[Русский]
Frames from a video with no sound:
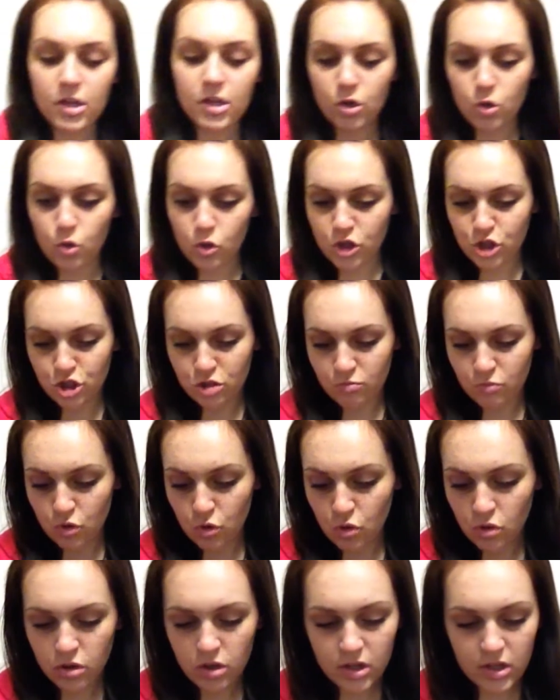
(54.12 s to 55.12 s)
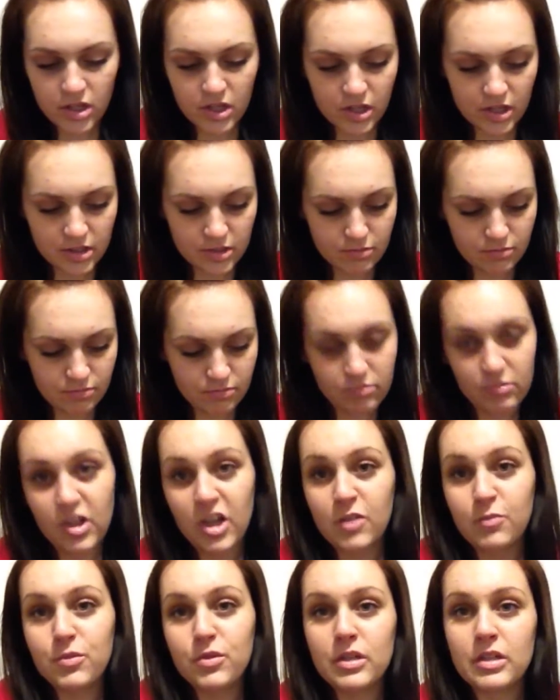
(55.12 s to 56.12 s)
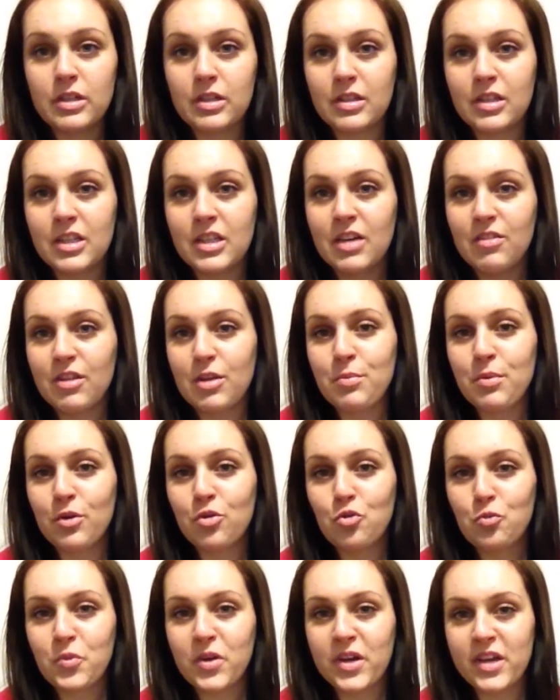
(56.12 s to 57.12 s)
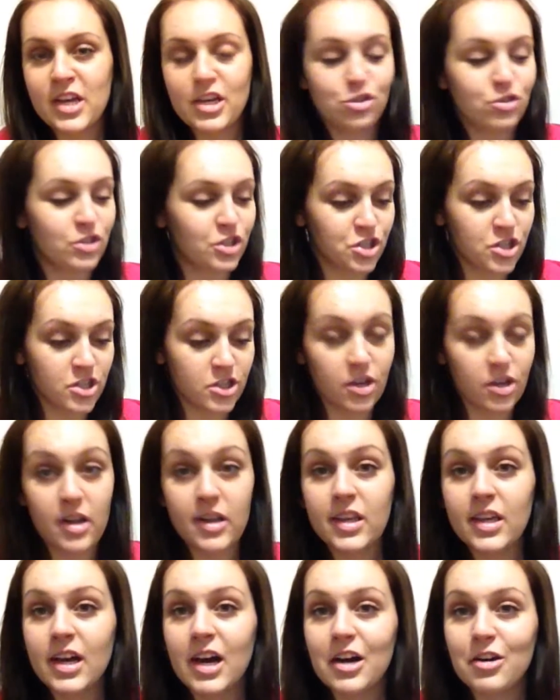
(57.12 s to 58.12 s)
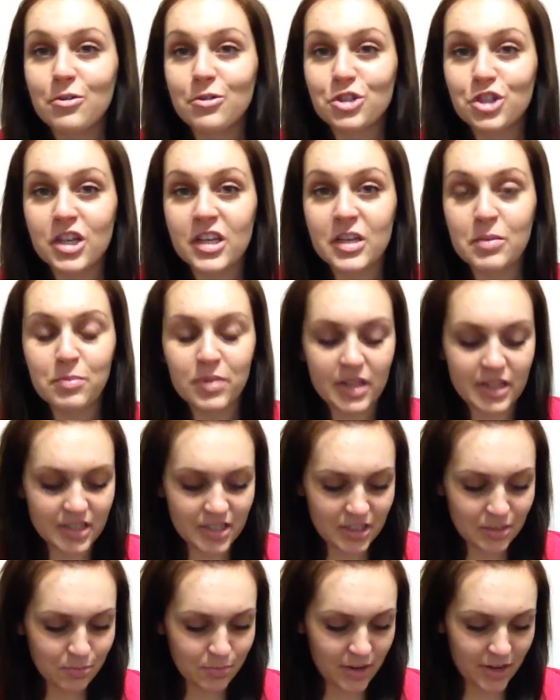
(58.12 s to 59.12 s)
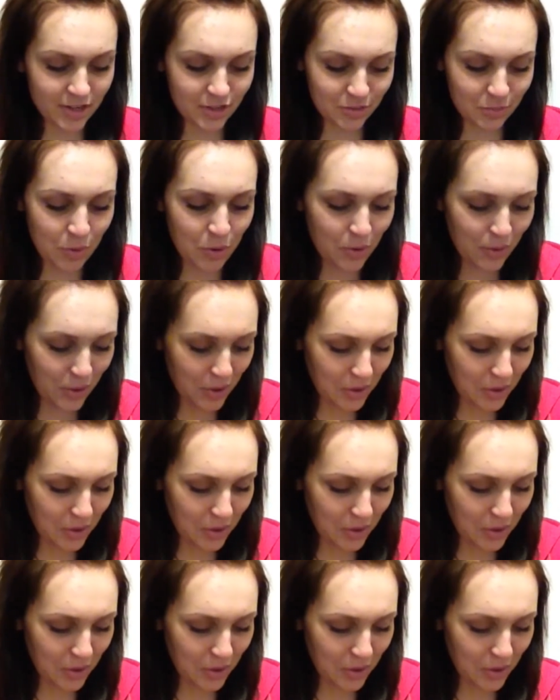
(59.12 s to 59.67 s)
Их очень много, я как бы недавно покупка, я еще даже не знаю, какие хорошие, какие плохие, поэтому